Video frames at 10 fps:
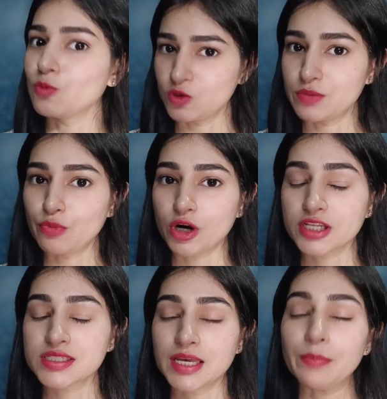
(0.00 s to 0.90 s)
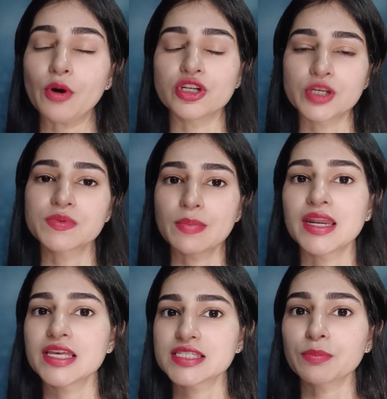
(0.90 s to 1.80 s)
मोस्ट इंपॉर्टेंट स्टेप और जब से
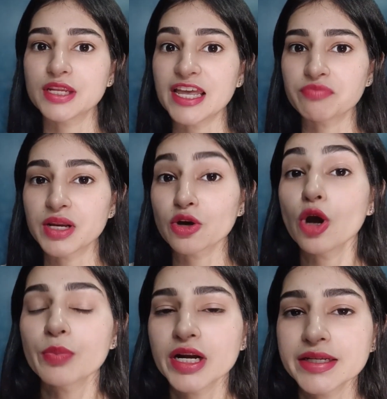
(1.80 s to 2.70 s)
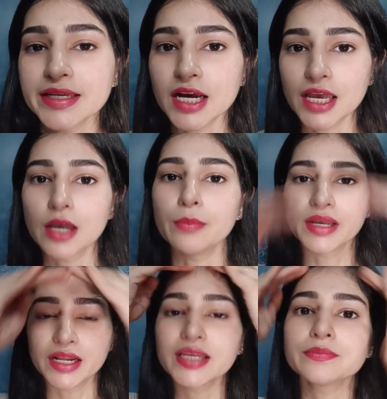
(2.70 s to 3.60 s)
मैंने इसे अपनी लाइफ में इंकॉर्परेट किया है मेरी